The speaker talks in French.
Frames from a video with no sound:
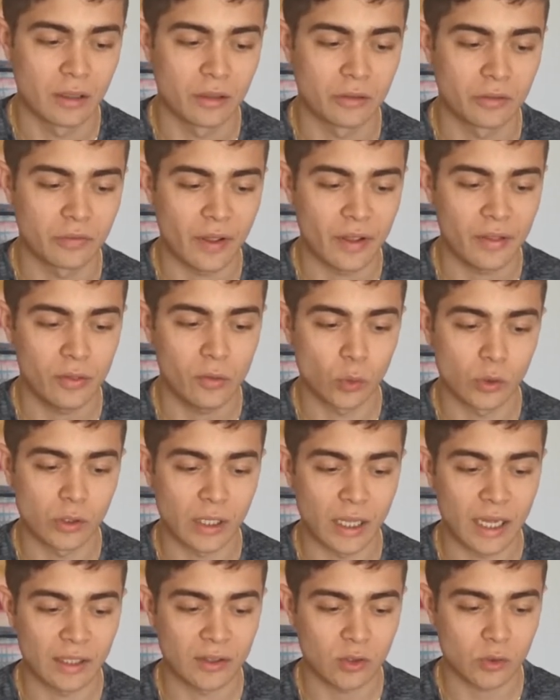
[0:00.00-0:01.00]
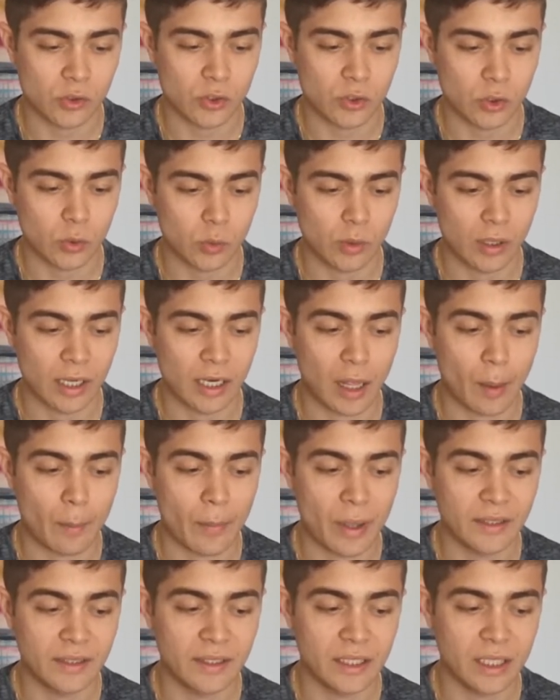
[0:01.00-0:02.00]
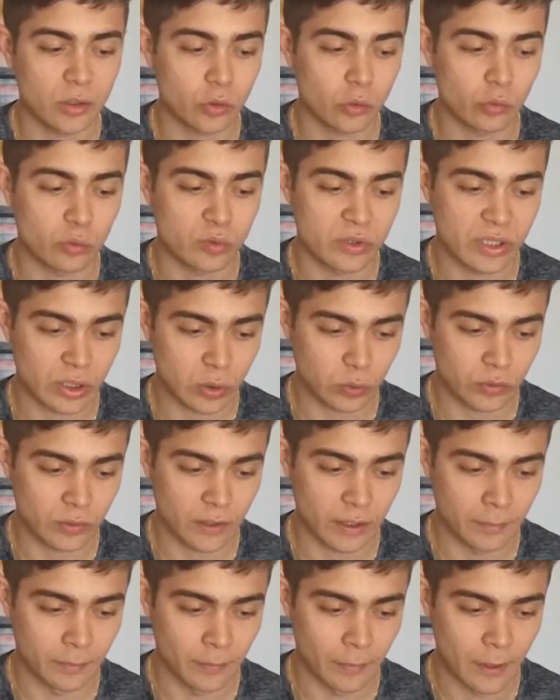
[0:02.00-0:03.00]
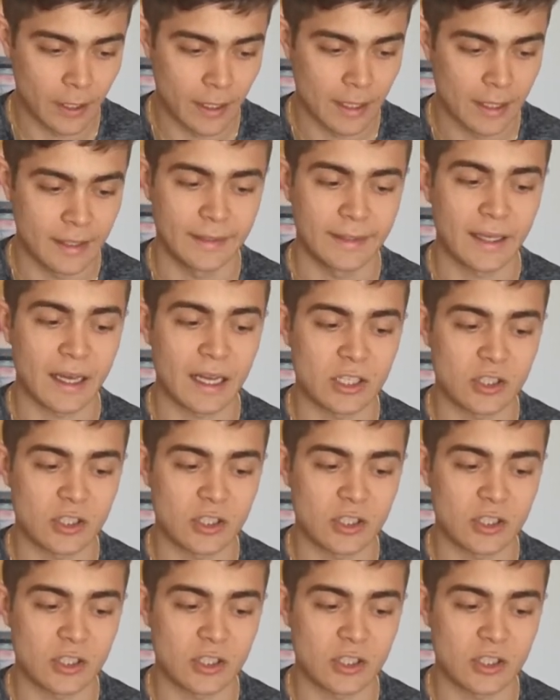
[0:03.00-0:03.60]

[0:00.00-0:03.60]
Faites donc attention à la manière dont vous écoutez, car à